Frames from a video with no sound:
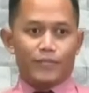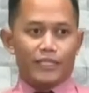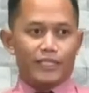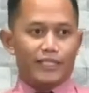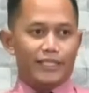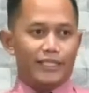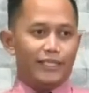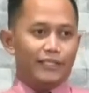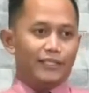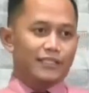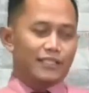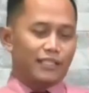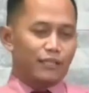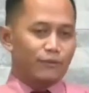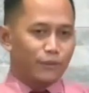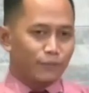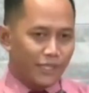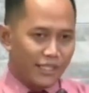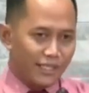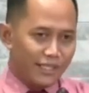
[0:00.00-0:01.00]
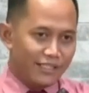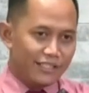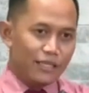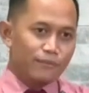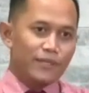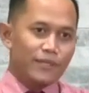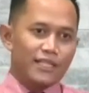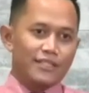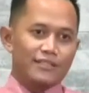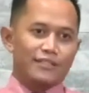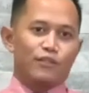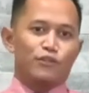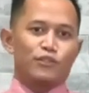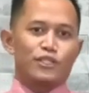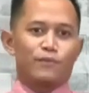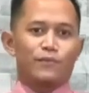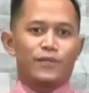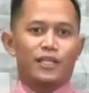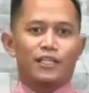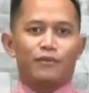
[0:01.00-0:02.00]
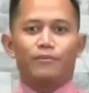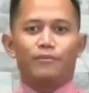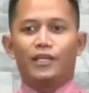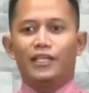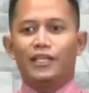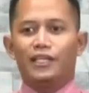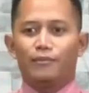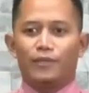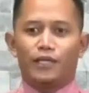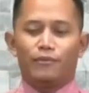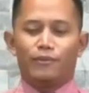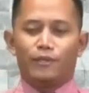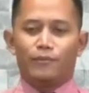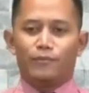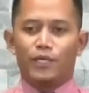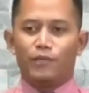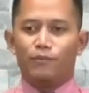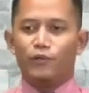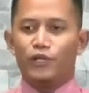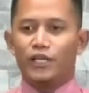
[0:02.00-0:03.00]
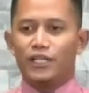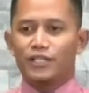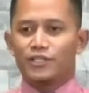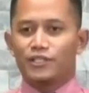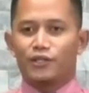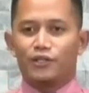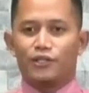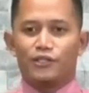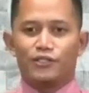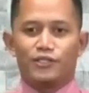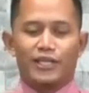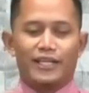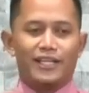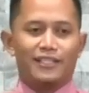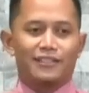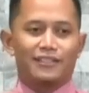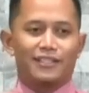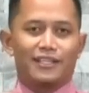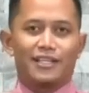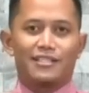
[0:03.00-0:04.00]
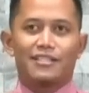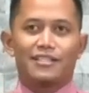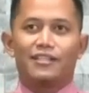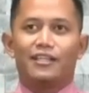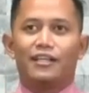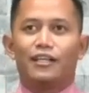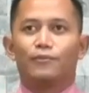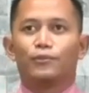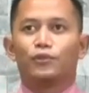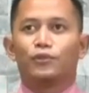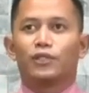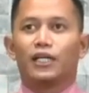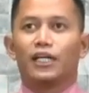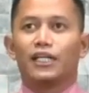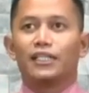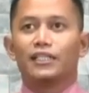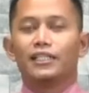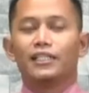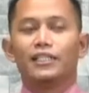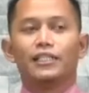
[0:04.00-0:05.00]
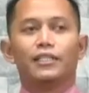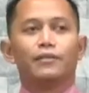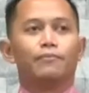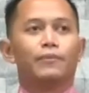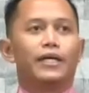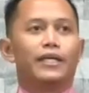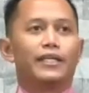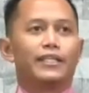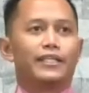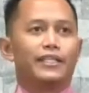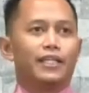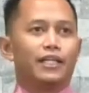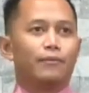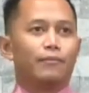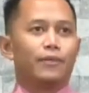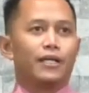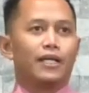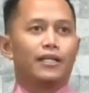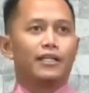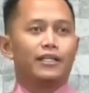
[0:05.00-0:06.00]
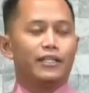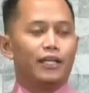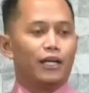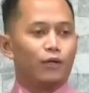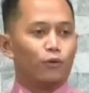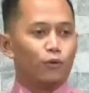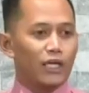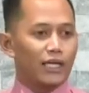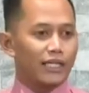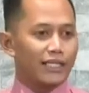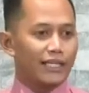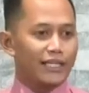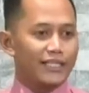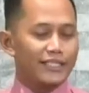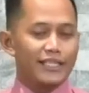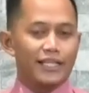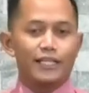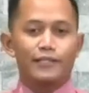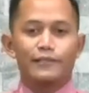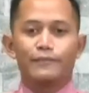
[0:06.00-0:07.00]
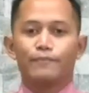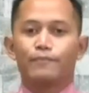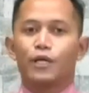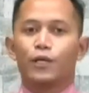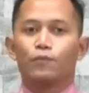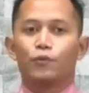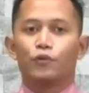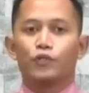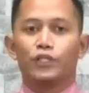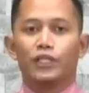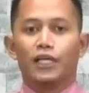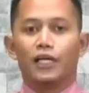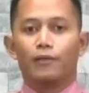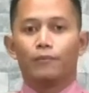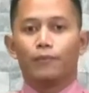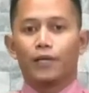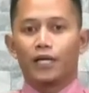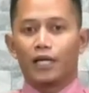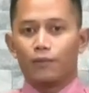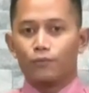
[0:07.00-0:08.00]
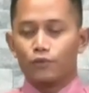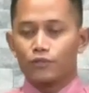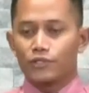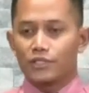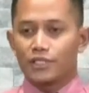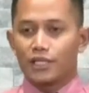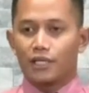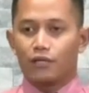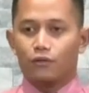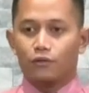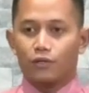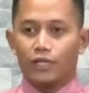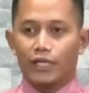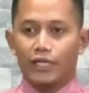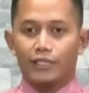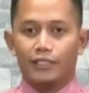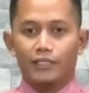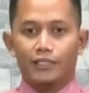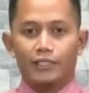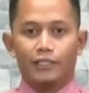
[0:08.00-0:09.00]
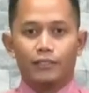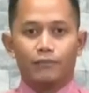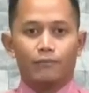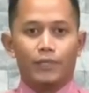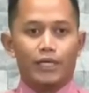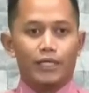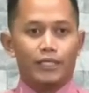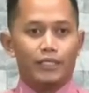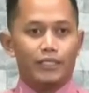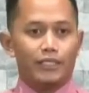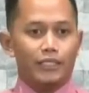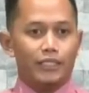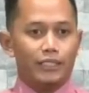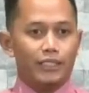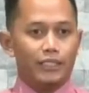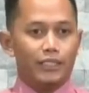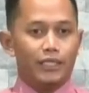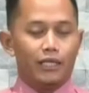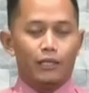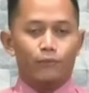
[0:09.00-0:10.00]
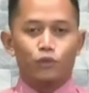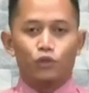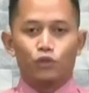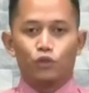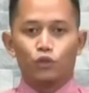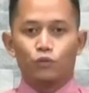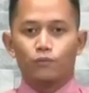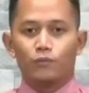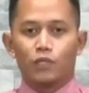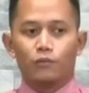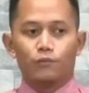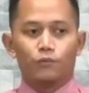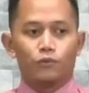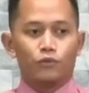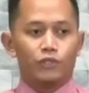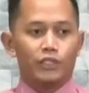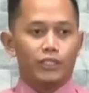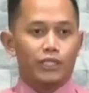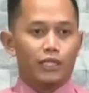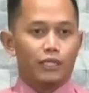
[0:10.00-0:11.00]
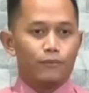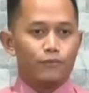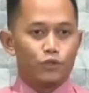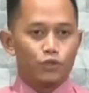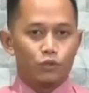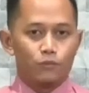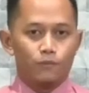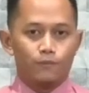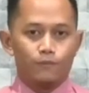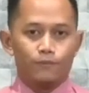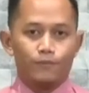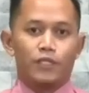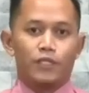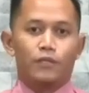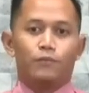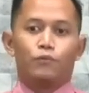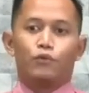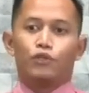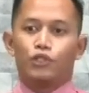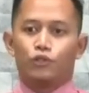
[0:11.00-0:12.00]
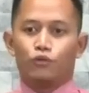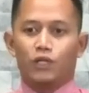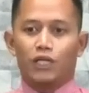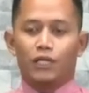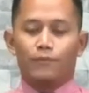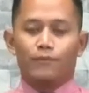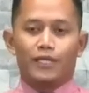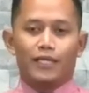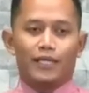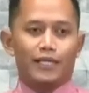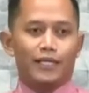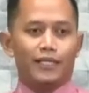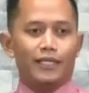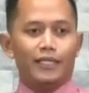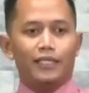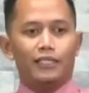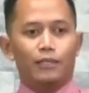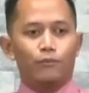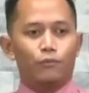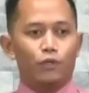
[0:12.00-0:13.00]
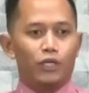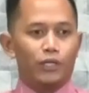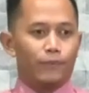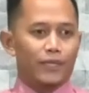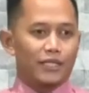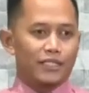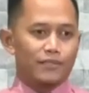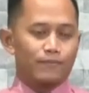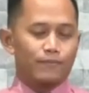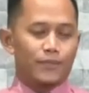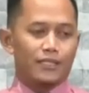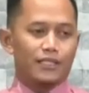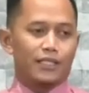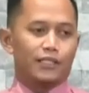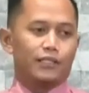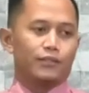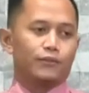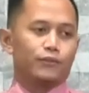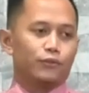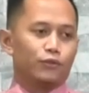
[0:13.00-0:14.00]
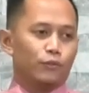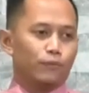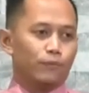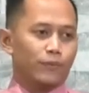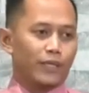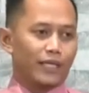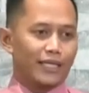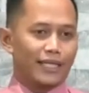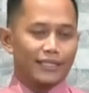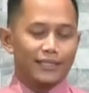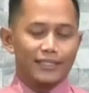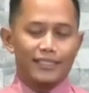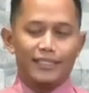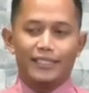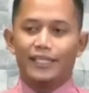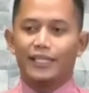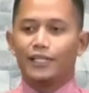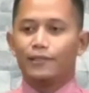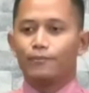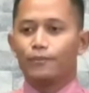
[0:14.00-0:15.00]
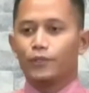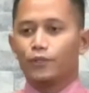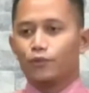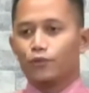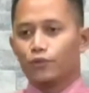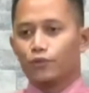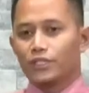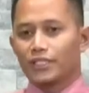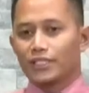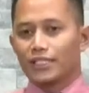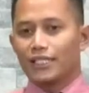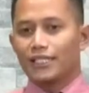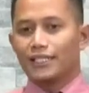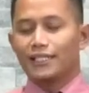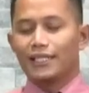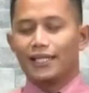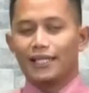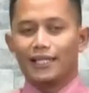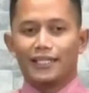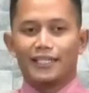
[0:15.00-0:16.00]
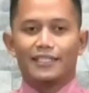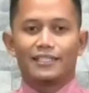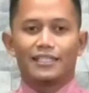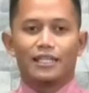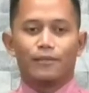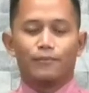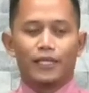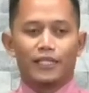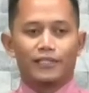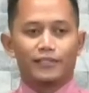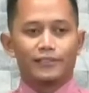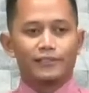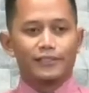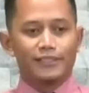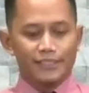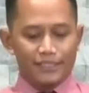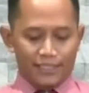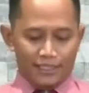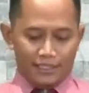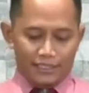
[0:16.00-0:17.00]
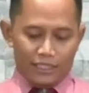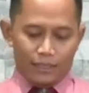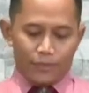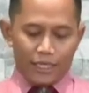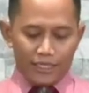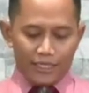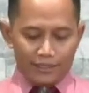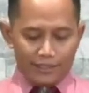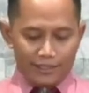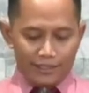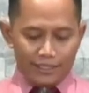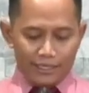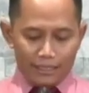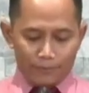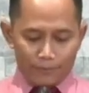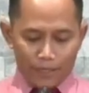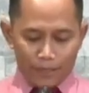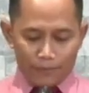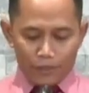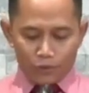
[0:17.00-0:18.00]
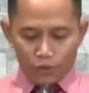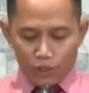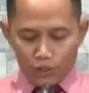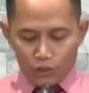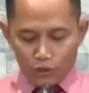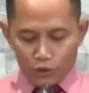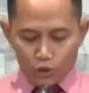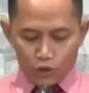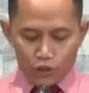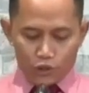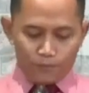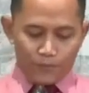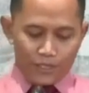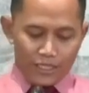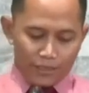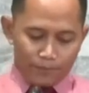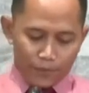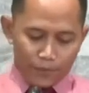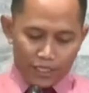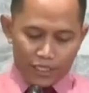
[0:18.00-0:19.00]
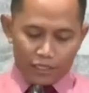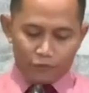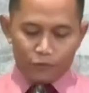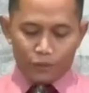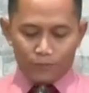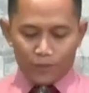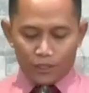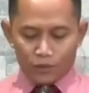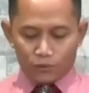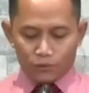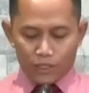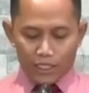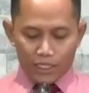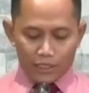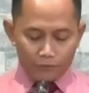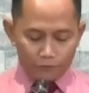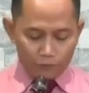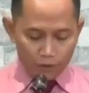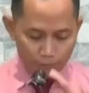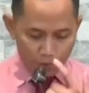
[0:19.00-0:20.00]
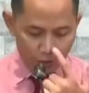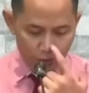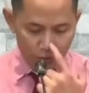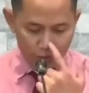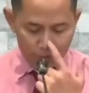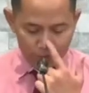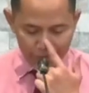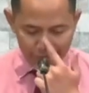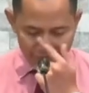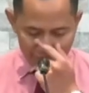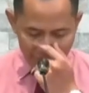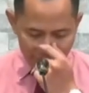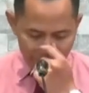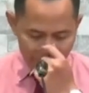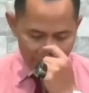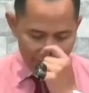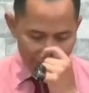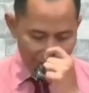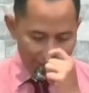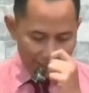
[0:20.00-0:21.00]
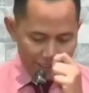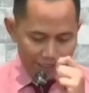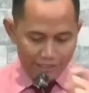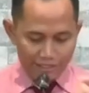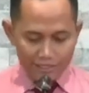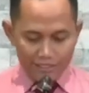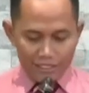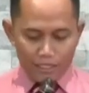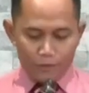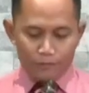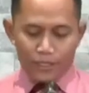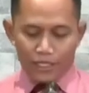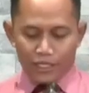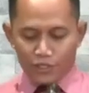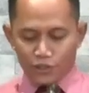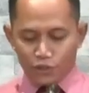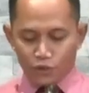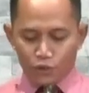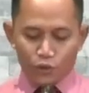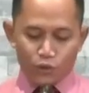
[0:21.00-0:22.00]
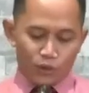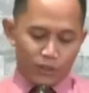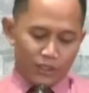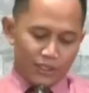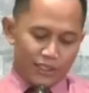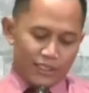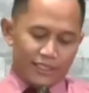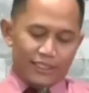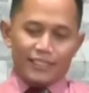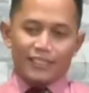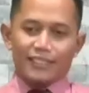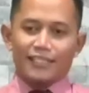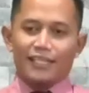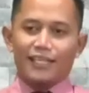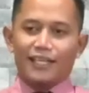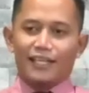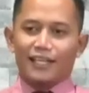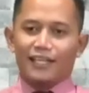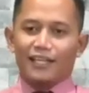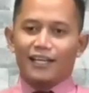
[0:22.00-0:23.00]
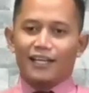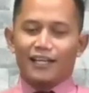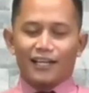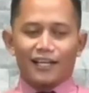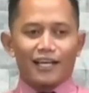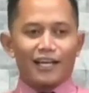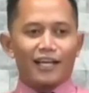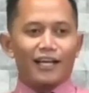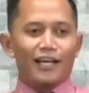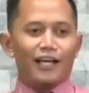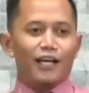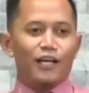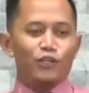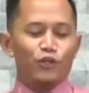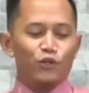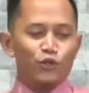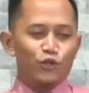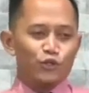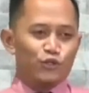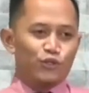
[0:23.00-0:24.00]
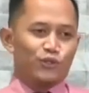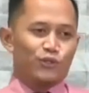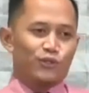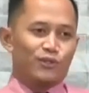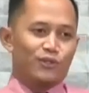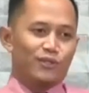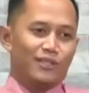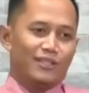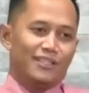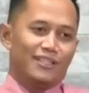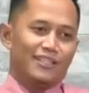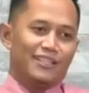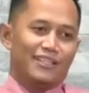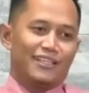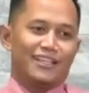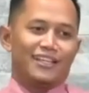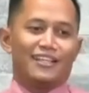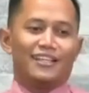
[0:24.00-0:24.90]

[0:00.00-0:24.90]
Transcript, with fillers: pagi, selamat berhari sabat. Saya ucapkan kembali kepada Bapak Ibu dan saudara-saudari yang terkasih di dalam Tuhan, baik yang berada di aula gereja maupun yang bergabung secara online, baik di dalam YouTube maupun di dalam Zoom. Puji Tuhan pada hari ini kita boleh berkesempatan untuk memperingati dan menguduskan hari sabat. Ya baik, di dalam nama Tuhan Yesus menyampaikan firman Tuhan. Firman Tuhan pada kesempatan kali ini saya berikan judul Gara-gara Yunus. Ya,